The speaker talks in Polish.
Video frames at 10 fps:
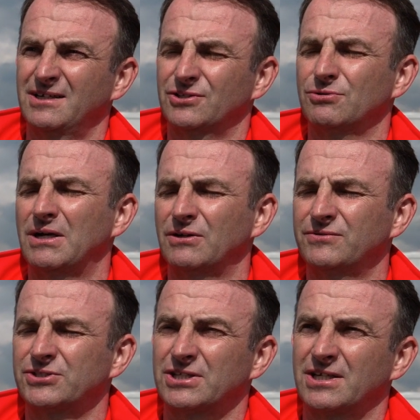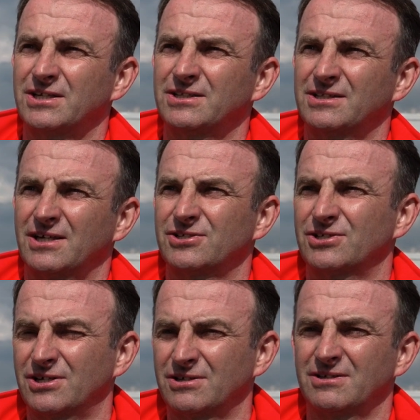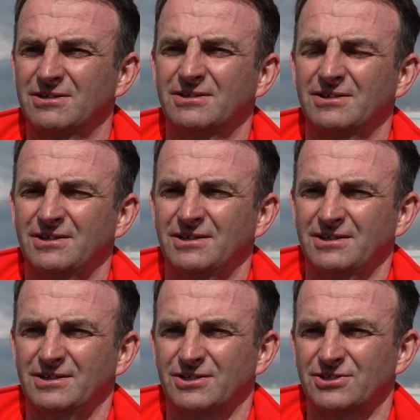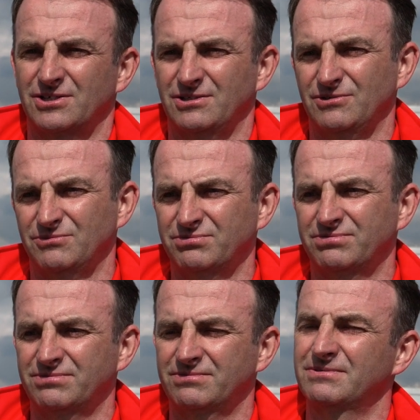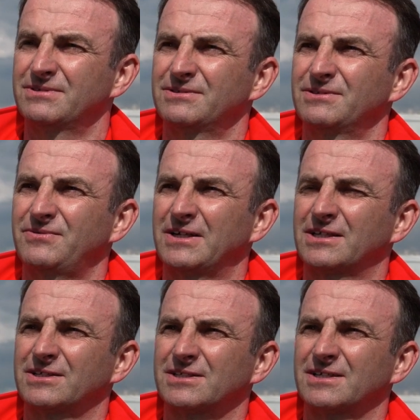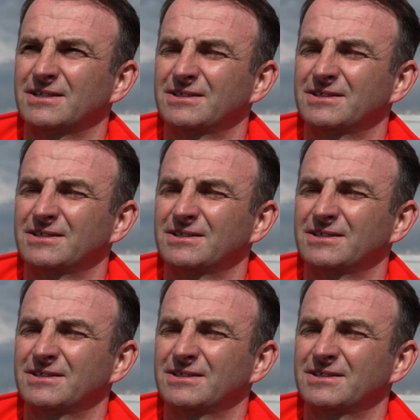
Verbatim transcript: No malownicze tereny, także, także no fajna trasa.